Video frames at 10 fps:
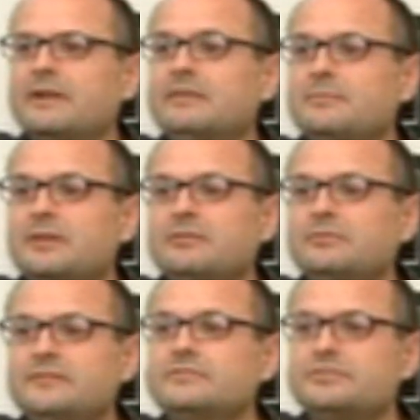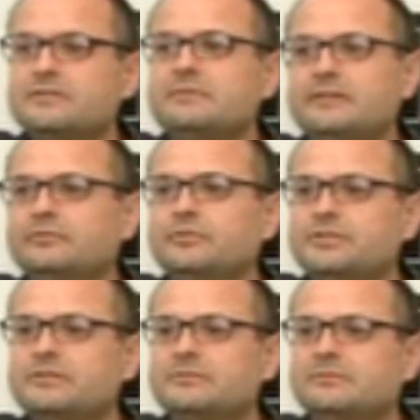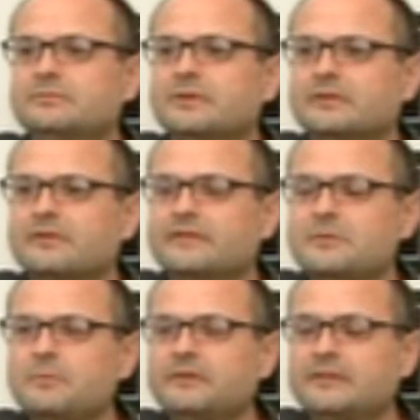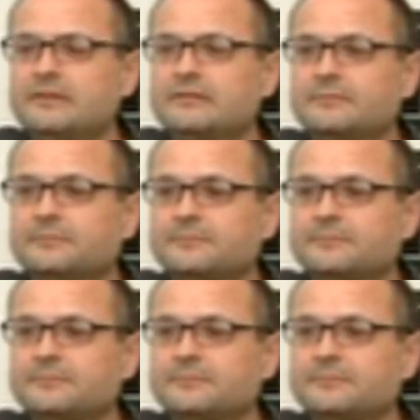aparentemente não existiam e surgiram com essa minha pesquisa.